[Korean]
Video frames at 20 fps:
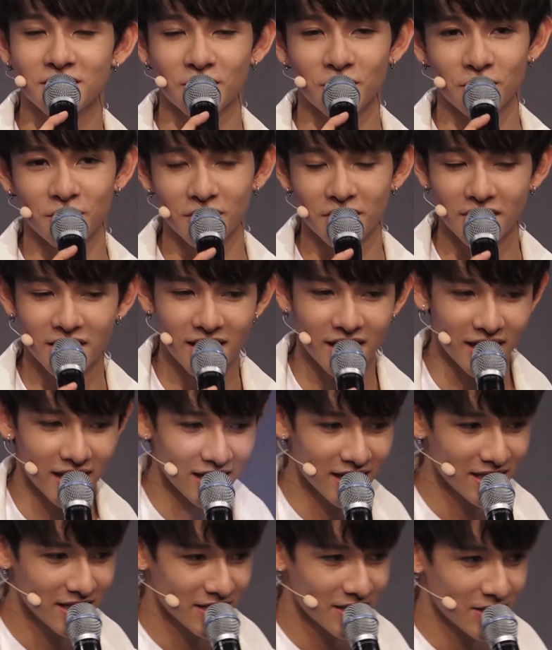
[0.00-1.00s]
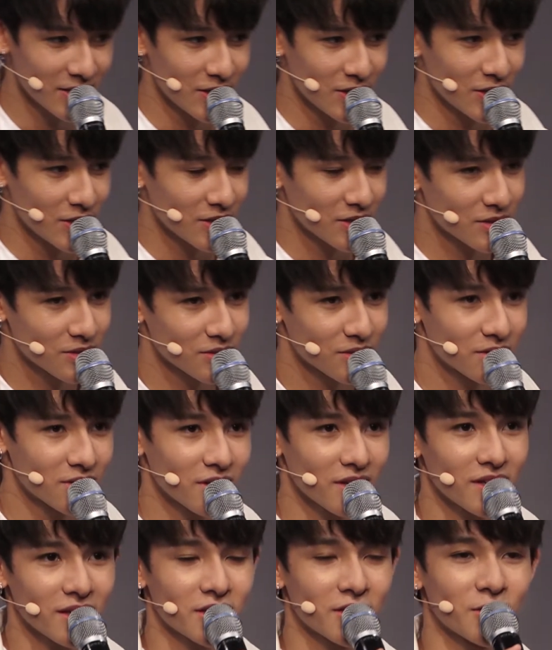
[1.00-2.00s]
들었는데
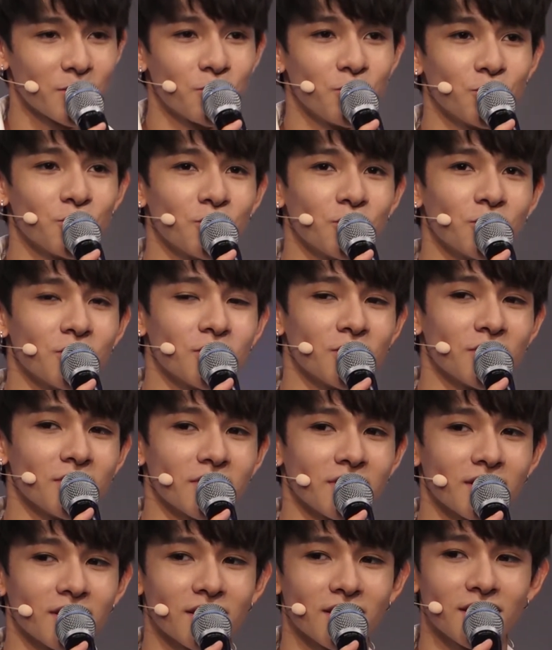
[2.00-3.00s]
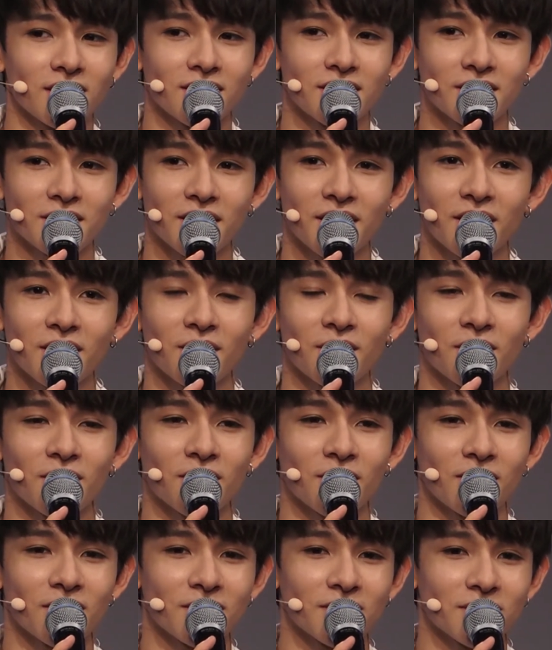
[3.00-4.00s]
그때 기분은
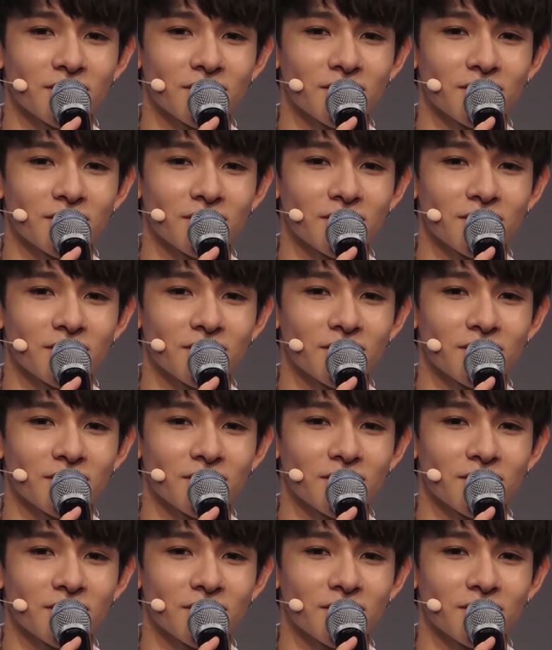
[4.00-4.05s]
그냥